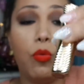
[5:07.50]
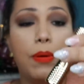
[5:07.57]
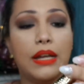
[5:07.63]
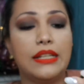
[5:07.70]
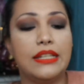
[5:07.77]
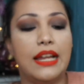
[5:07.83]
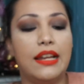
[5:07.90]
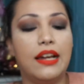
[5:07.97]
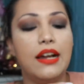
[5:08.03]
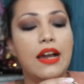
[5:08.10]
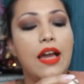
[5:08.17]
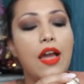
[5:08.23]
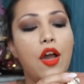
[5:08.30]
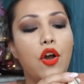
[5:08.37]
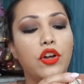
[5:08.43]
Oberknaller.
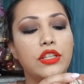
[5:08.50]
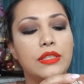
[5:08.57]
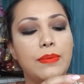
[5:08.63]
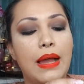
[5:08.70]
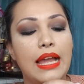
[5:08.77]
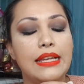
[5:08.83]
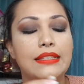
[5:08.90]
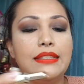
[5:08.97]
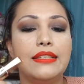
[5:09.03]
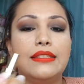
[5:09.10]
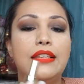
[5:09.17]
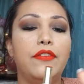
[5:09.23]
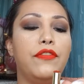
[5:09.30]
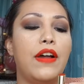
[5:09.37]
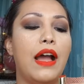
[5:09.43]
Und zwar ist es
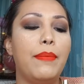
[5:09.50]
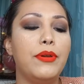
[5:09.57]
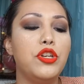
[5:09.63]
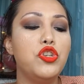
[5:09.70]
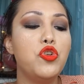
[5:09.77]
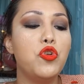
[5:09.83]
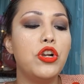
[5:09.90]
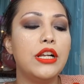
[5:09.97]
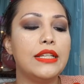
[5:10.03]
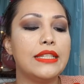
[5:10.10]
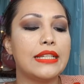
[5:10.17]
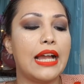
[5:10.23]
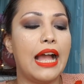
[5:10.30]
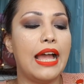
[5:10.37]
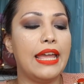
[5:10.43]
die Farbe
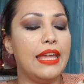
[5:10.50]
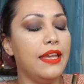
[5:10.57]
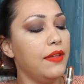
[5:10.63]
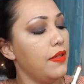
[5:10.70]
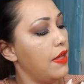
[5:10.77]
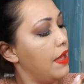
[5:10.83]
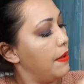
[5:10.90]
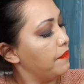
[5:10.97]
03.